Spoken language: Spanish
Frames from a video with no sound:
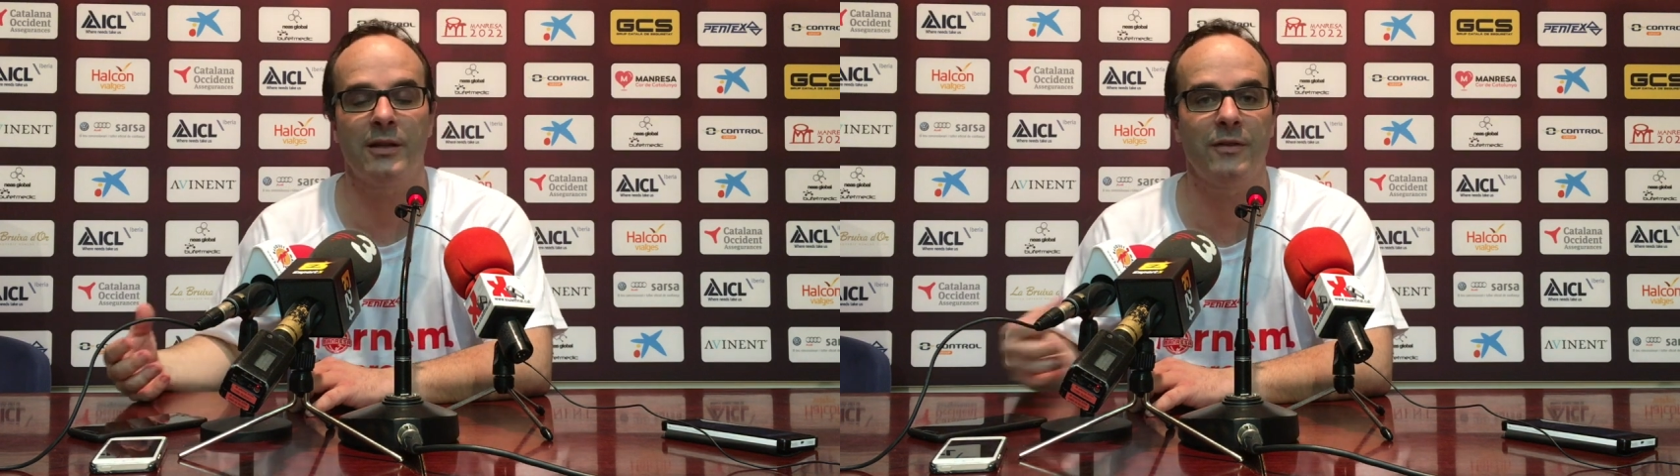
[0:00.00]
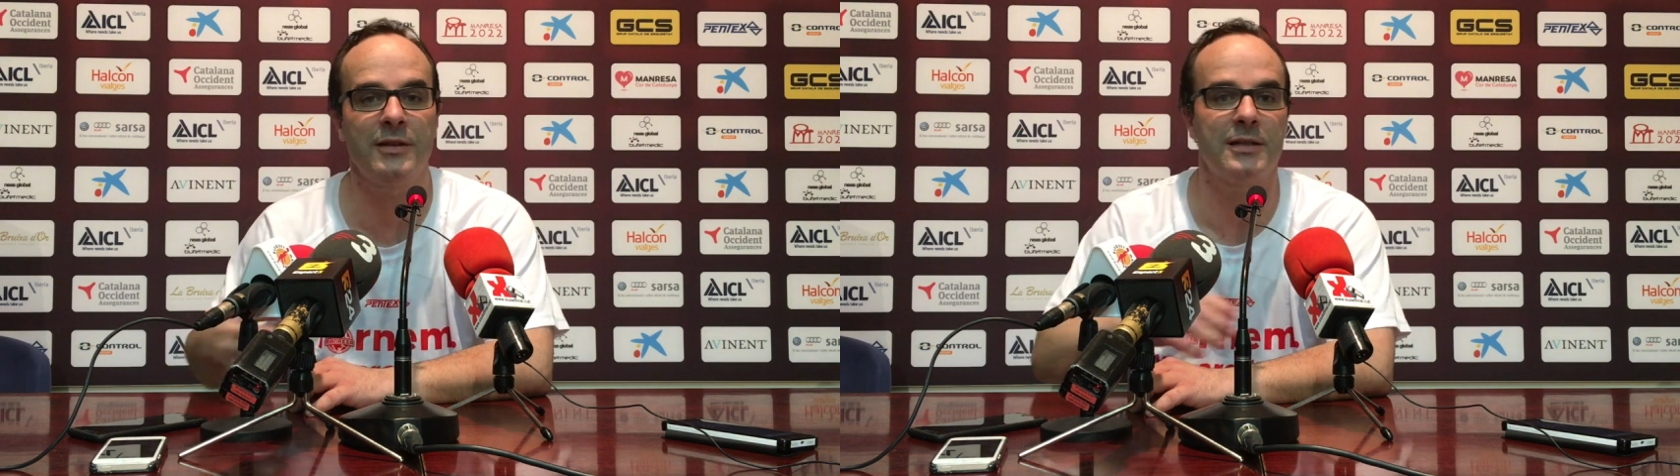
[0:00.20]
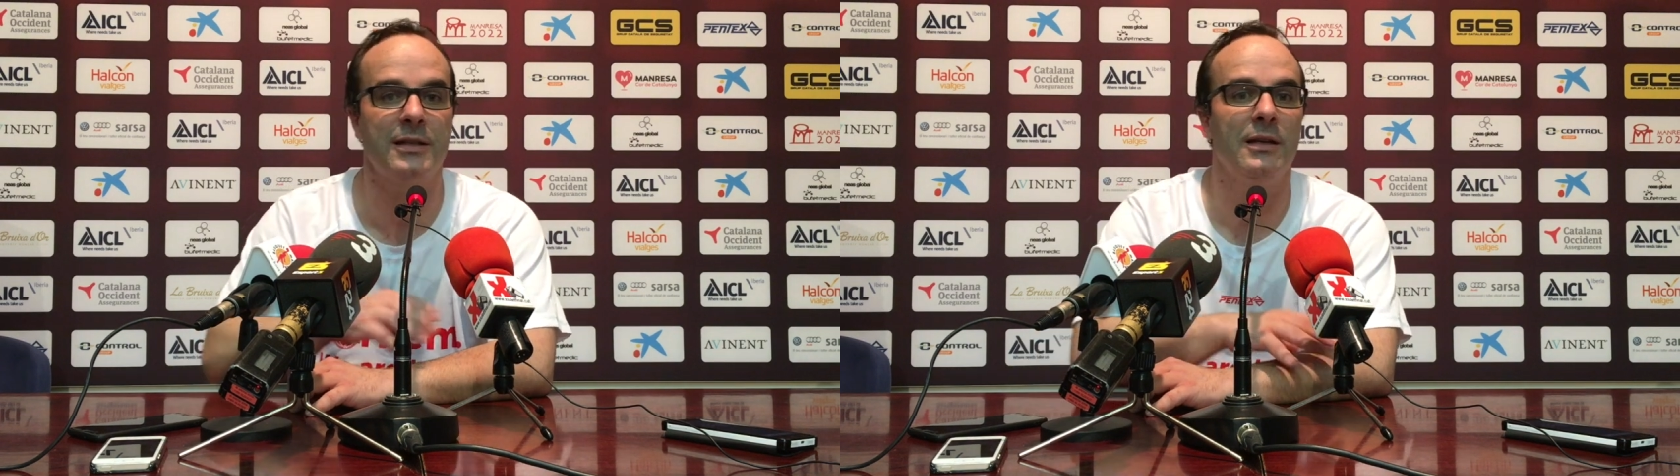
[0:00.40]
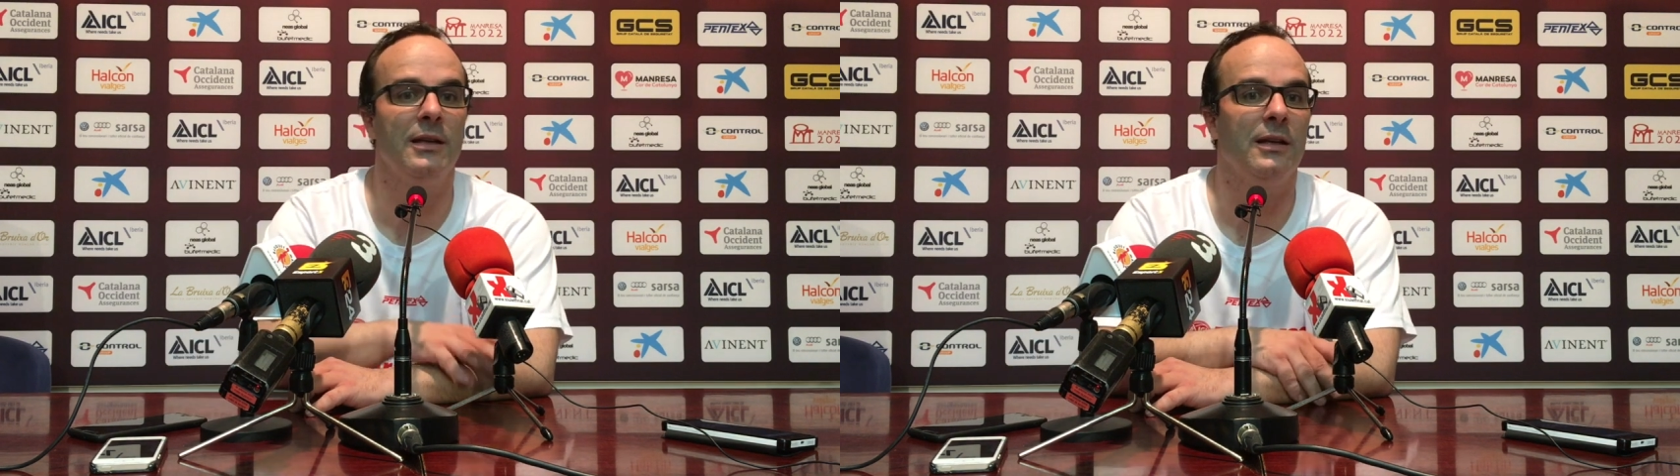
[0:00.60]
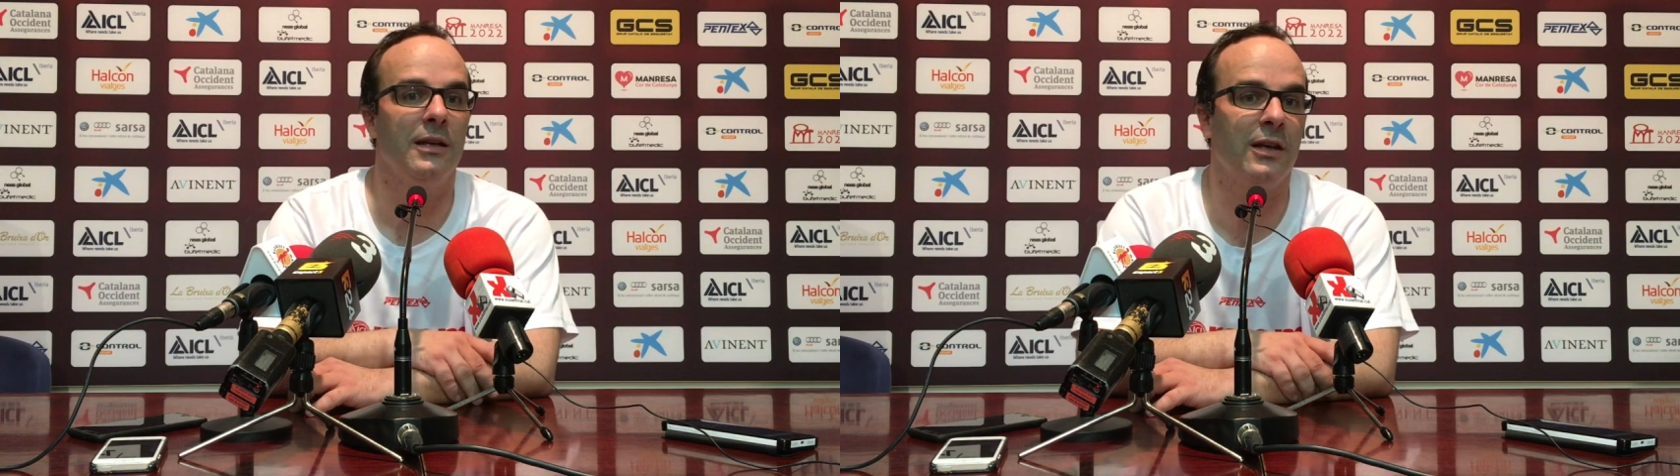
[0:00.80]
defensa.
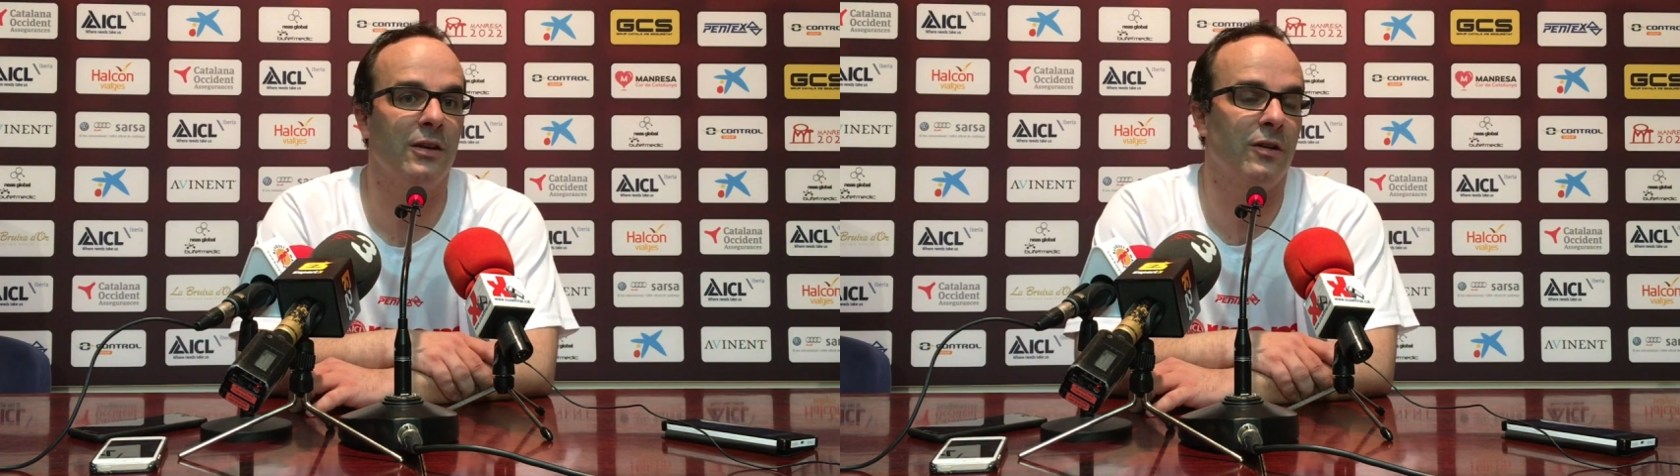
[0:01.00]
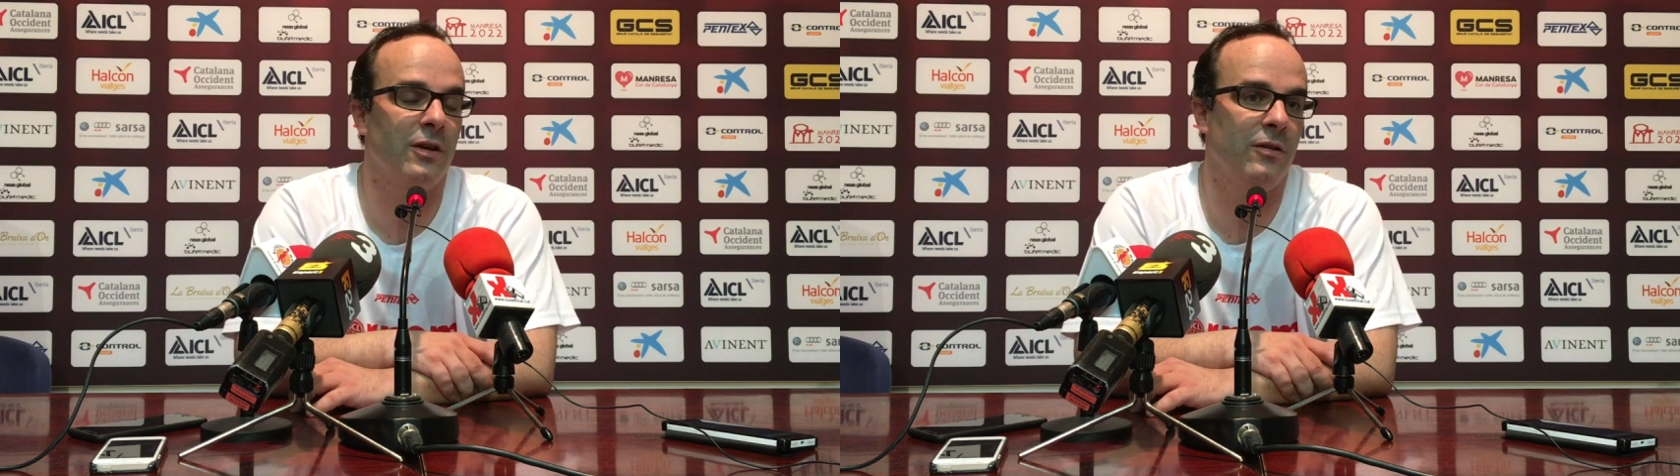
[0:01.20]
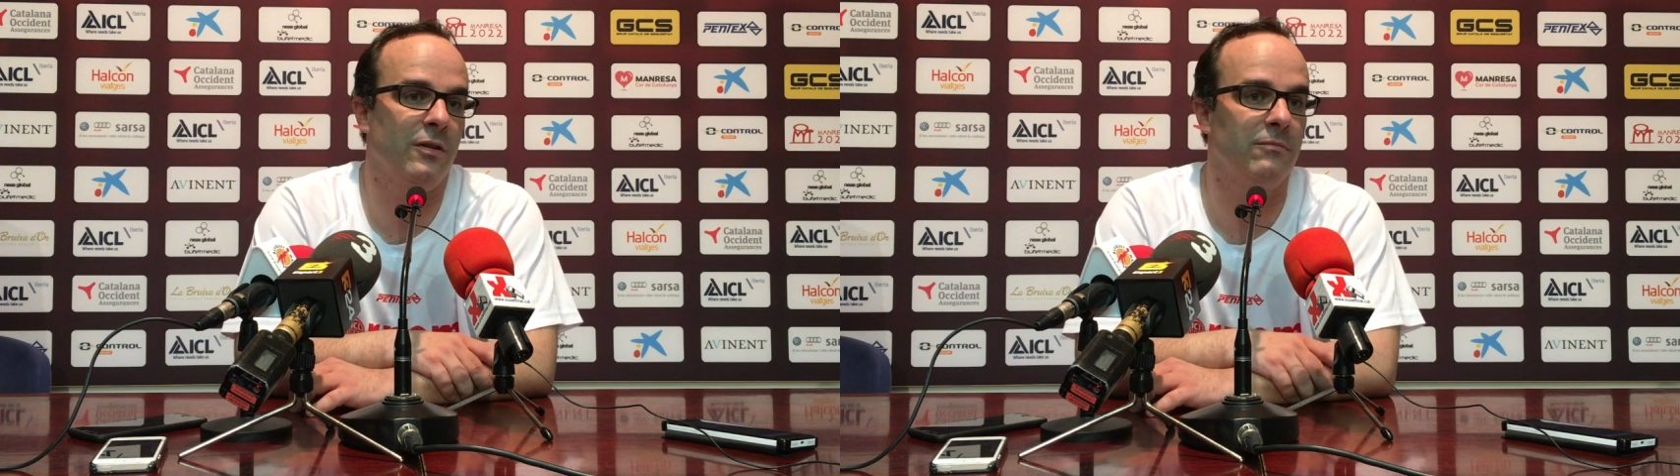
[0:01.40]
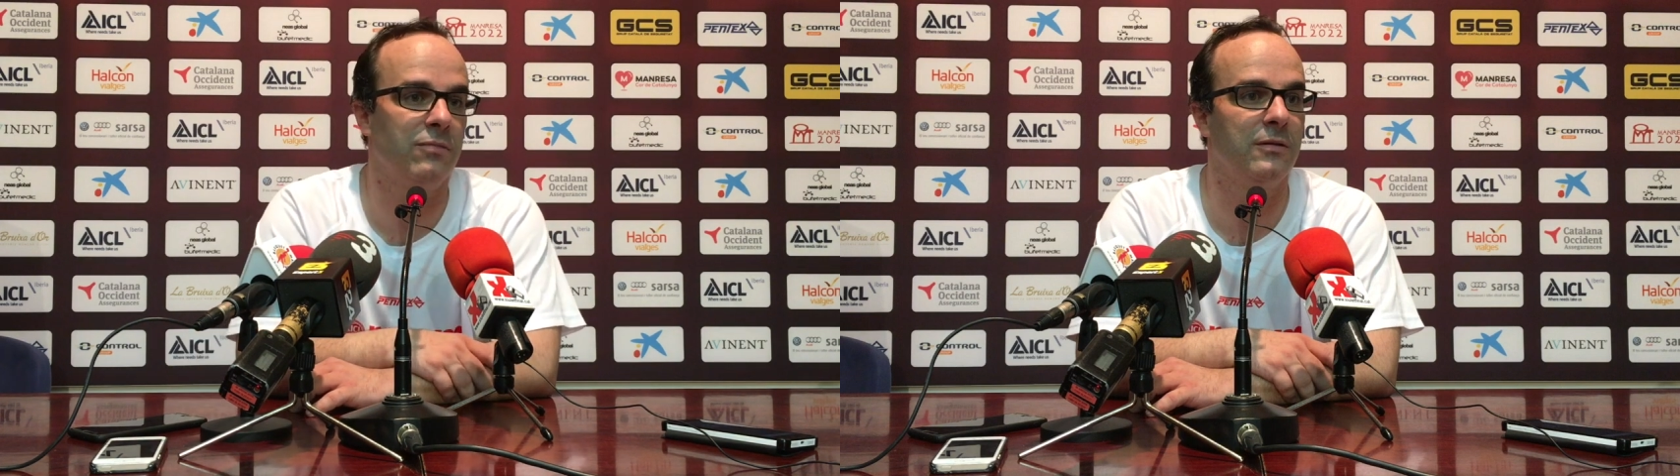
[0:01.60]
Y creo que hoy